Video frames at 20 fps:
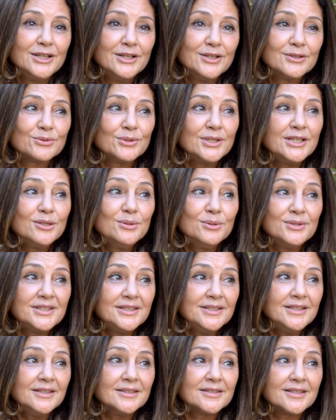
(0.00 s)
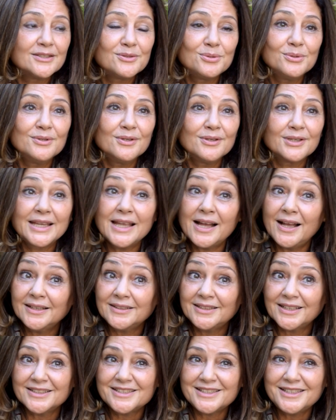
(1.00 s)
Je négocie, c'est une
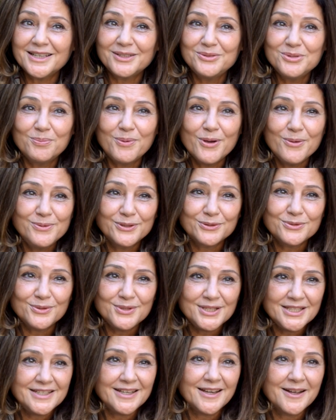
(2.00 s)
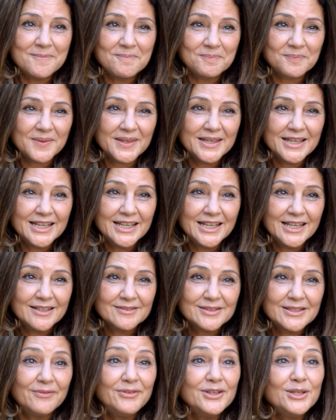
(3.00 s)
caractéristique du peuple tunisien.
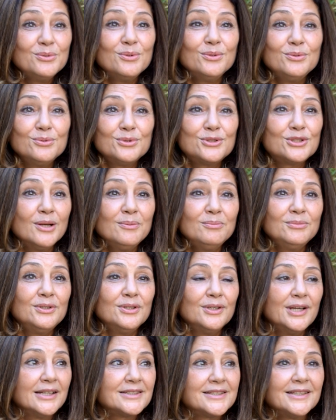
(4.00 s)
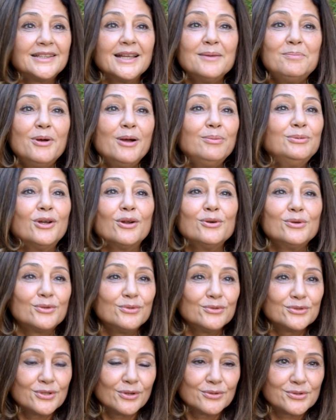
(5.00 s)
Vous savez, nous sommes, c'est un peuple dans le
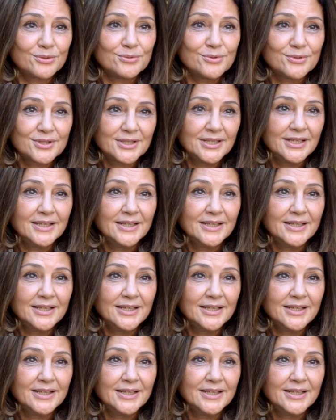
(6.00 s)
consensus.